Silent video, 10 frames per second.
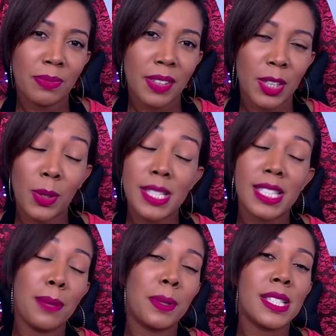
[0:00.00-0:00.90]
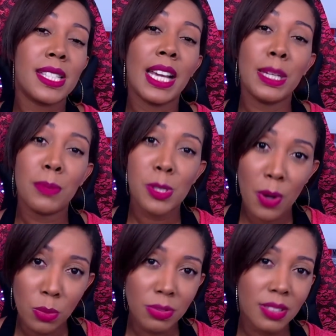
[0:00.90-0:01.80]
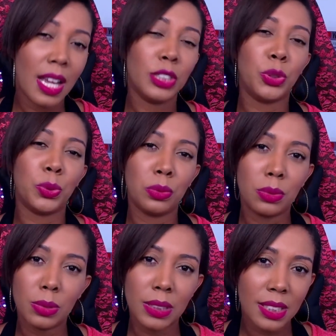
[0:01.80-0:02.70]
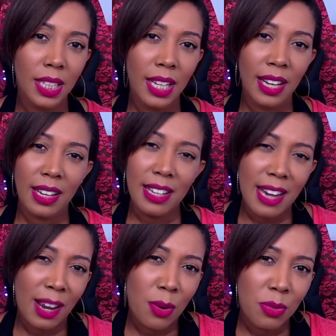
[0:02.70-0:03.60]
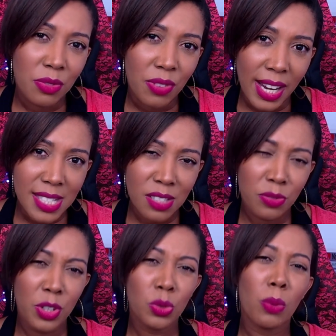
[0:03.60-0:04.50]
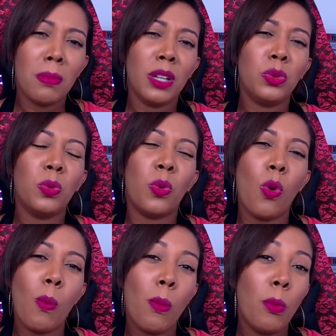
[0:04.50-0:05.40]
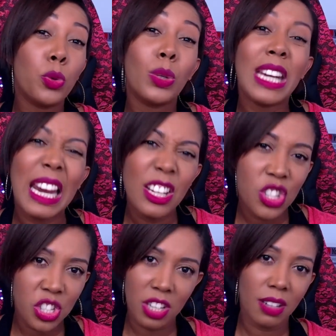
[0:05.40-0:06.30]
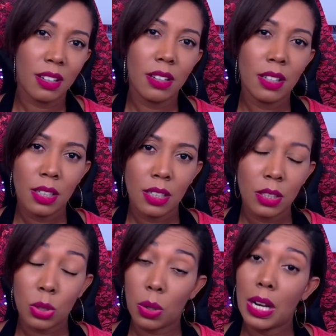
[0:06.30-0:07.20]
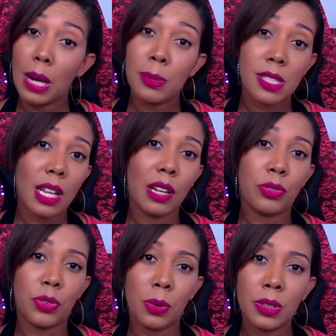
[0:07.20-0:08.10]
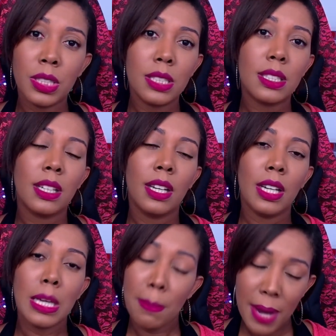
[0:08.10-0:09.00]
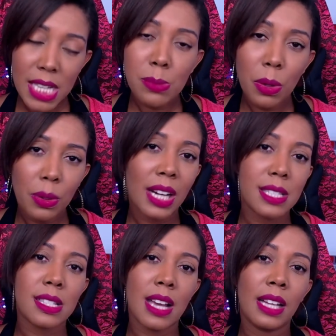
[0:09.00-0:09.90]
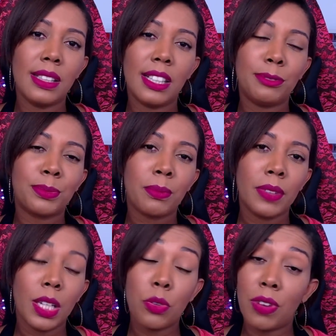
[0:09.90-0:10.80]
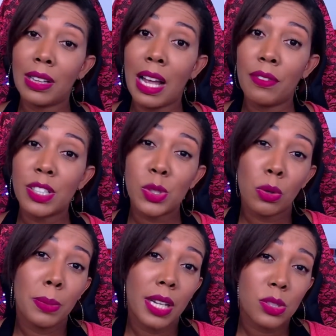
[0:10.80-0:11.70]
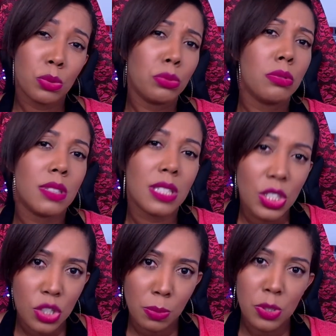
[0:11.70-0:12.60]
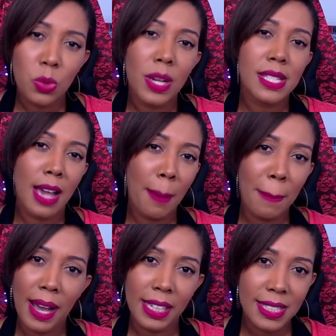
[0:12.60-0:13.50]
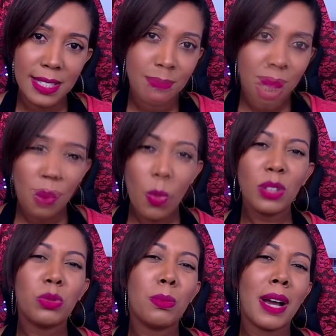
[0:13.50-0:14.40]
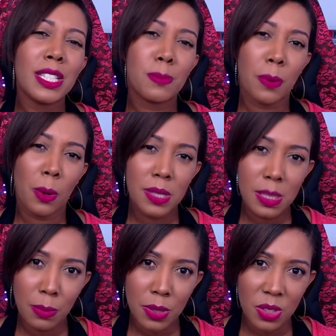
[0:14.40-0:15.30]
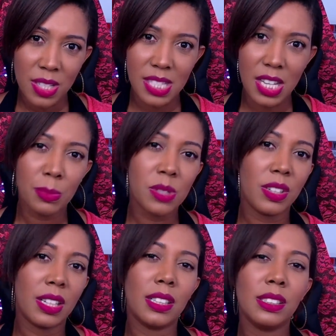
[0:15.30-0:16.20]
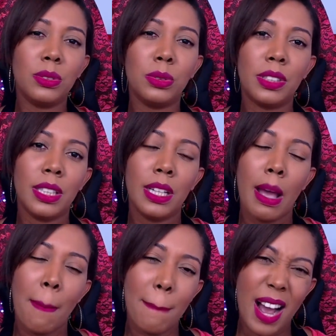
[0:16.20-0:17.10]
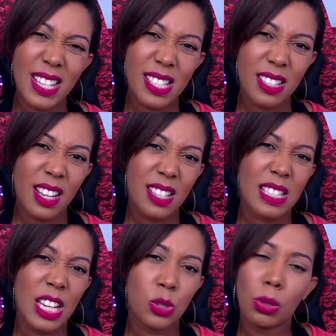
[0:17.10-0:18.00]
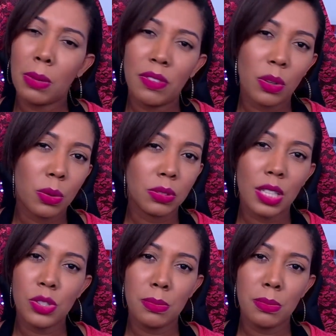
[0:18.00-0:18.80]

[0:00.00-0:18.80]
nós sempre saímos para almoçar juntos e a conversa foi tomando um rumo muito quente. Trocamos telefones e, mesmo eu casada, eu falava sobre assuntos íntimos com esse rapaz. E quanto mais próximos nós íamos ficando, mais esse desejo tomava conta de